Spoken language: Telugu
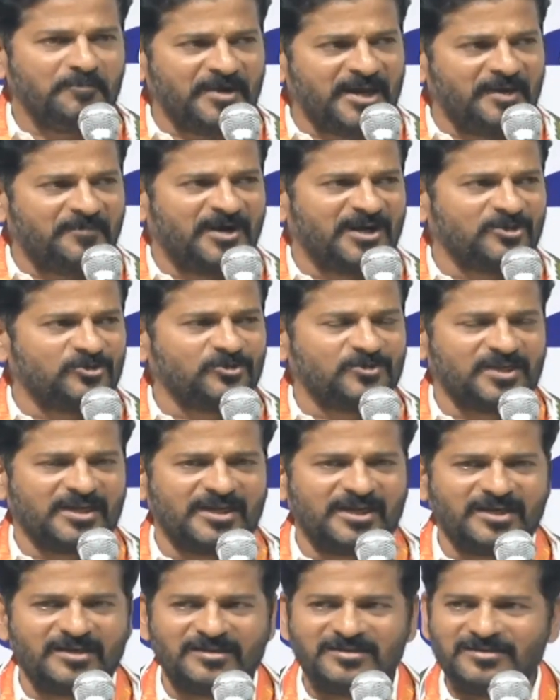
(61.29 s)
మేము
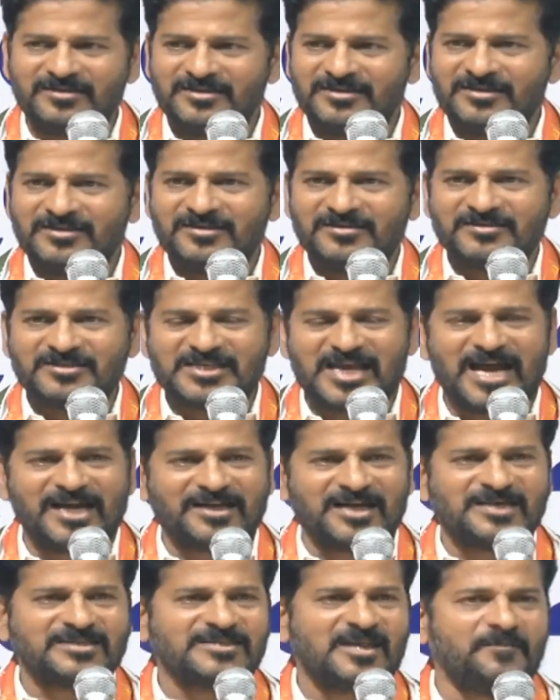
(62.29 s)
అడిగితే
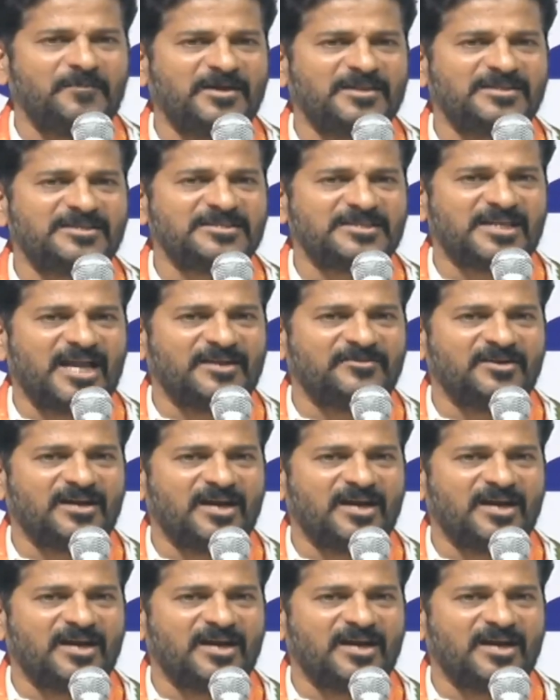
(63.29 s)
శాఖకు సంబంధించిన